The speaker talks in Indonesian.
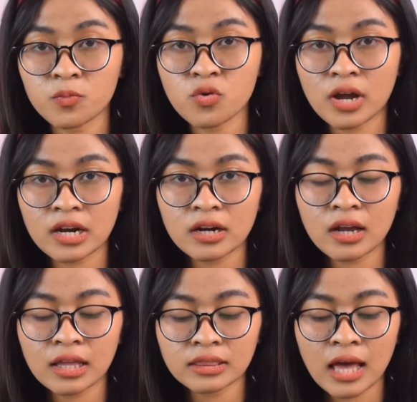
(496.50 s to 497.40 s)
menemukan
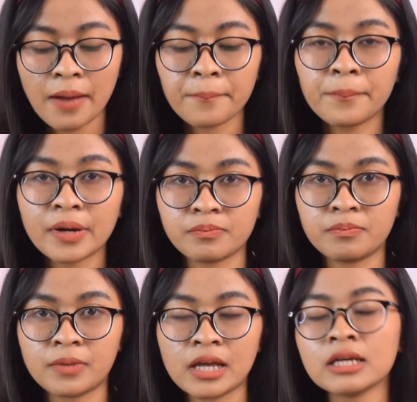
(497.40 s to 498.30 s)
kata bab
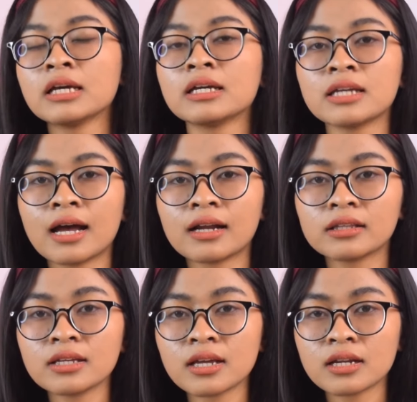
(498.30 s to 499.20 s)
yang
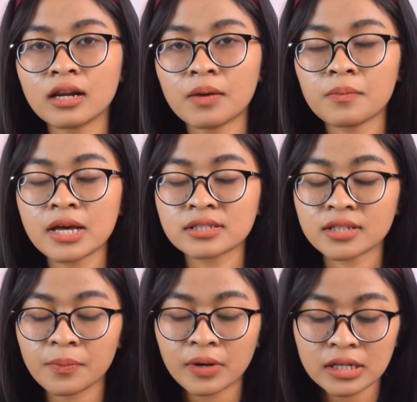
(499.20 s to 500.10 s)
artinya dalam
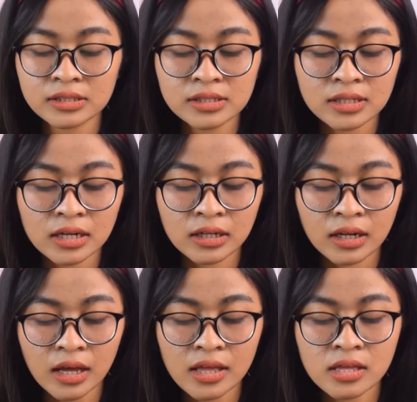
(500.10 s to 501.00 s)
bahasa Prancis
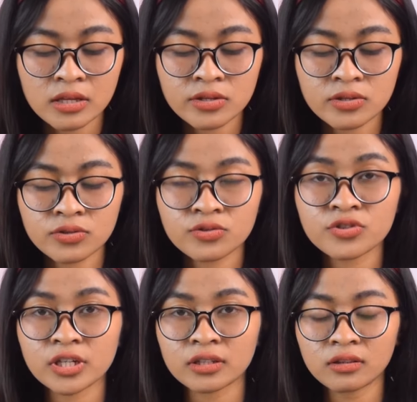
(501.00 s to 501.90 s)
adalah
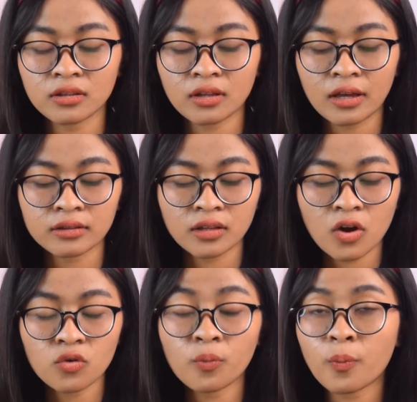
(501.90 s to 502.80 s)
sujet
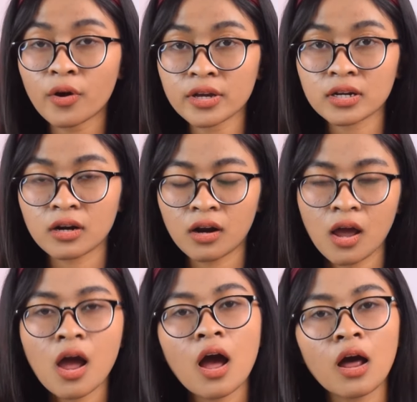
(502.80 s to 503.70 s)
atau point.
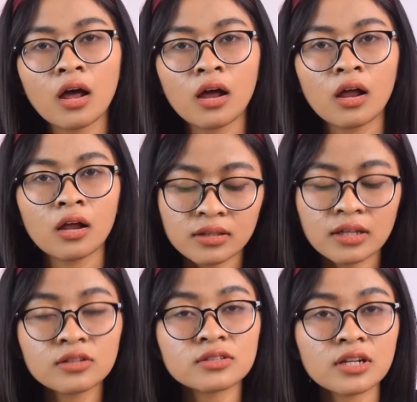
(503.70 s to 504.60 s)

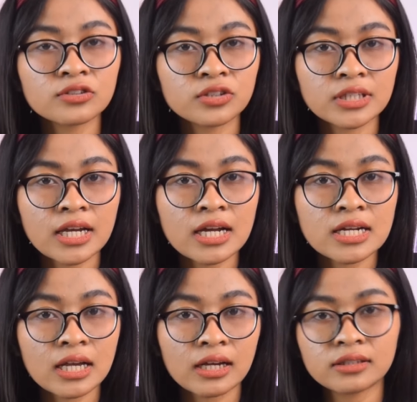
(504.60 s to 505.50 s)
Lalu selanjutnya
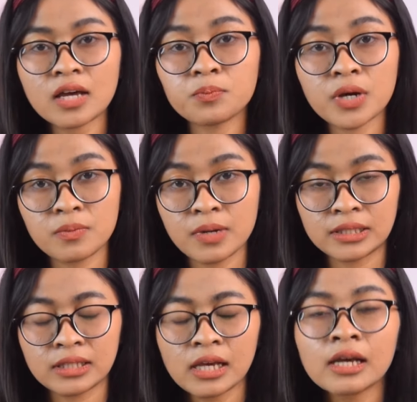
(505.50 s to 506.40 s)
ada kata
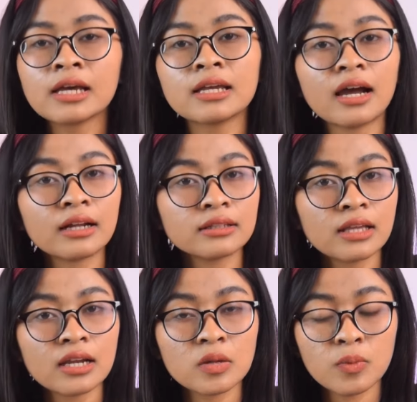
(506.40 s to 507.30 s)
babat yang
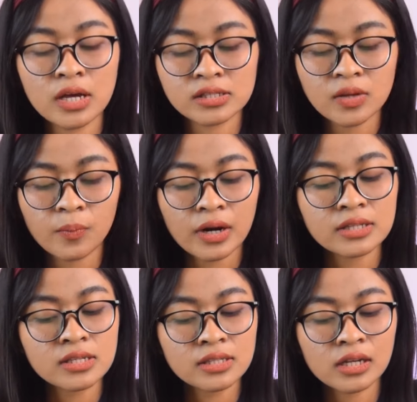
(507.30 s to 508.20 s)
artinya di bahasa Prancis